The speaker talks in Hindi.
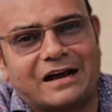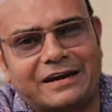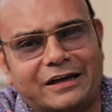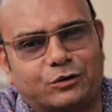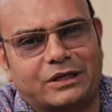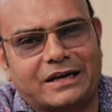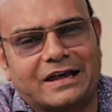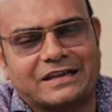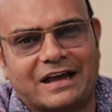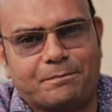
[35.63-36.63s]
खाने को देना है
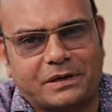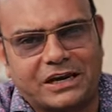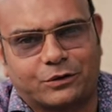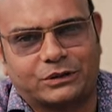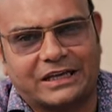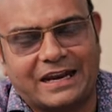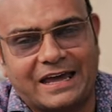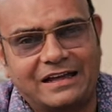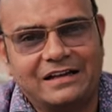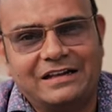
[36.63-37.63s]
क्या पीने को देना
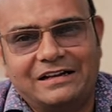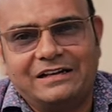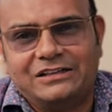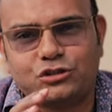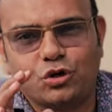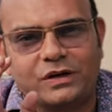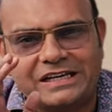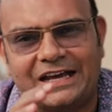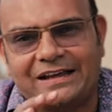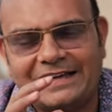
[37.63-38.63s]
है जो
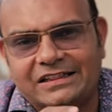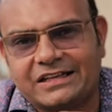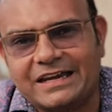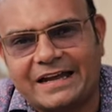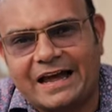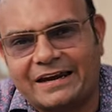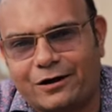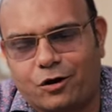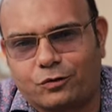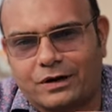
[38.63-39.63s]
ये ये तरीका है ना
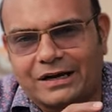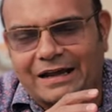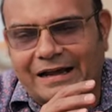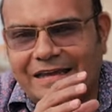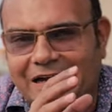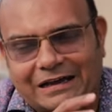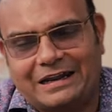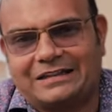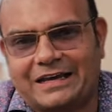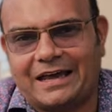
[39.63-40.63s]
डॉग को रखने का ये
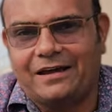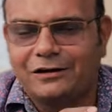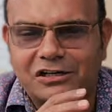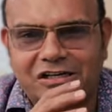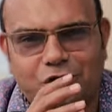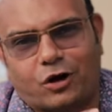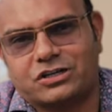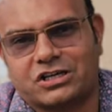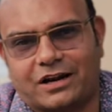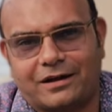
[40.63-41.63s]
गलत है
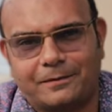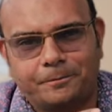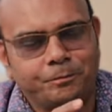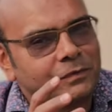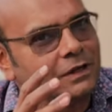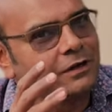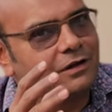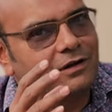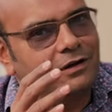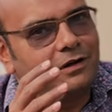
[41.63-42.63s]
टॉर्चर है
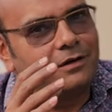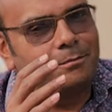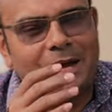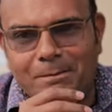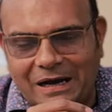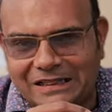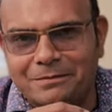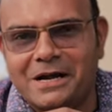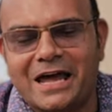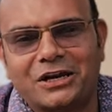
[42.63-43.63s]
मैं बादल
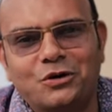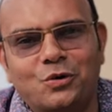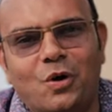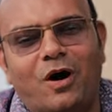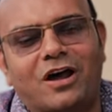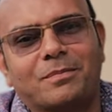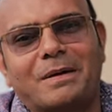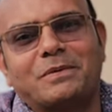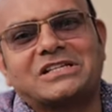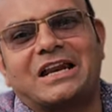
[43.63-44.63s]
भंडारी हूँ और
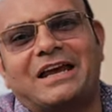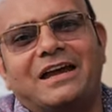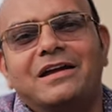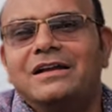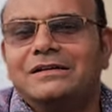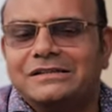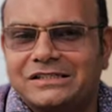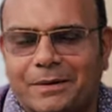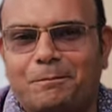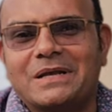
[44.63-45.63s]
मैं पिछले
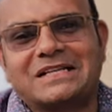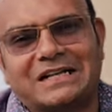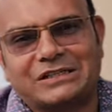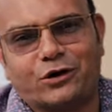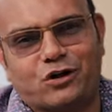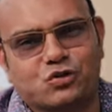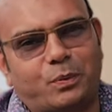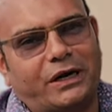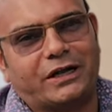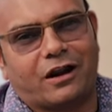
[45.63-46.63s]
26 साल से डॉग्स
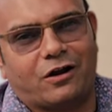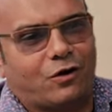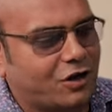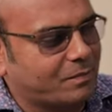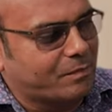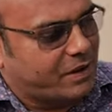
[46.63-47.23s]
ब्रीड कर रहा हूँ और मैं